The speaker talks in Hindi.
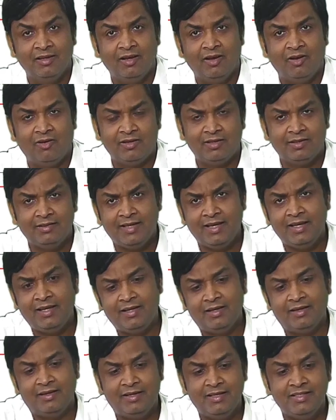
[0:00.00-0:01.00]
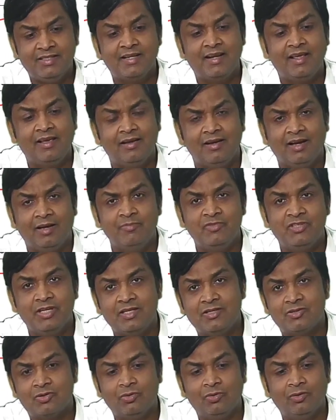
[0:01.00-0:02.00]
और यही रीज़न है हम
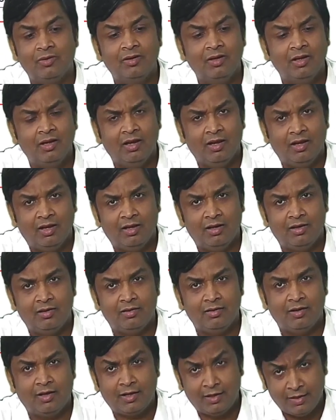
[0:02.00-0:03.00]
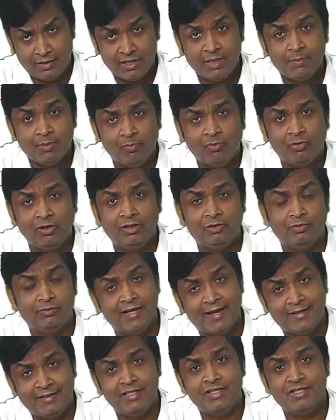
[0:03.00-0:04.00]
जज को अगर हिंदी में बोले तो
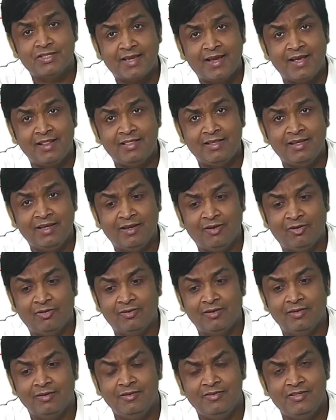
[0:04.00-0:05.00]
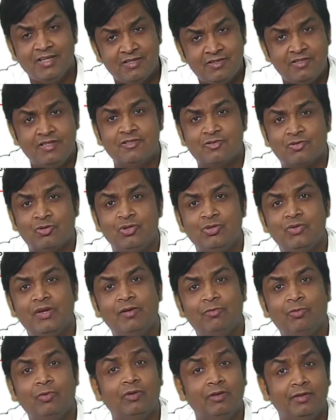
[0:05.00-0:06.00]
न्यायाधीश कहते हैं और जस्टिस को जो है
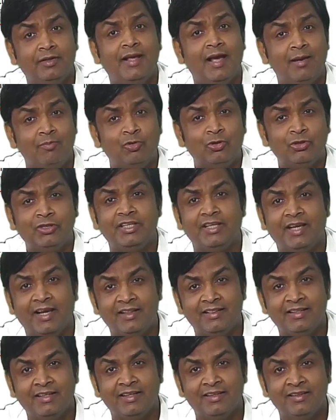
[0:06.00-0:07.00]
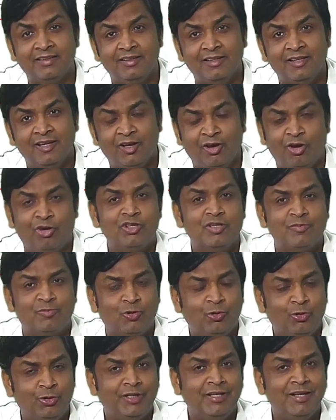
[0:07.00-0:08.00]
वो न्यायमूर्ति कहते हैं और जब
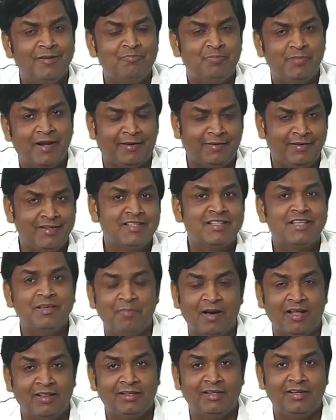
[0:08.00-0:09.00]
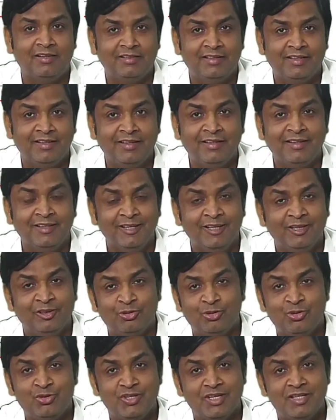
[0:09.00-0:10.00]
कोर्ट की हम प्रैक्टिस की बात करते हैं
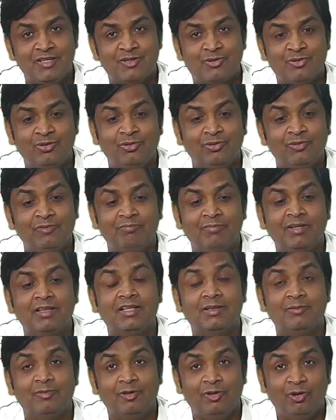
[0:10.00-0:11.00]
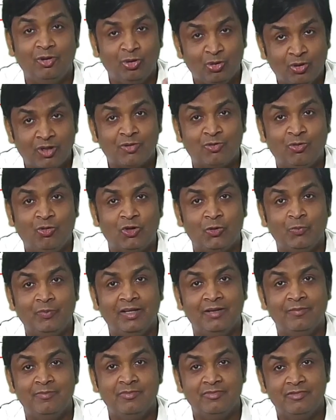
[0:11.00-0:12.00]
तो जज को मतलब लोअर कोर्ट में
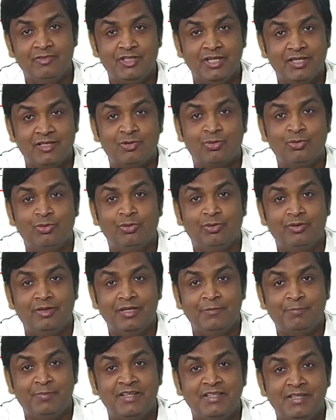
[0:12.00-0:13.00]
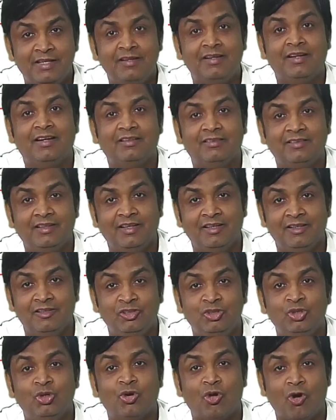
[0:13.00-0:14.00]
हम जज को रिप्रेजेंट करते
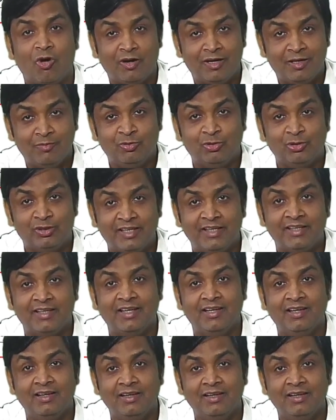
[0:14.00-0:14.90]
हैं योर ऑर्डर बोल करके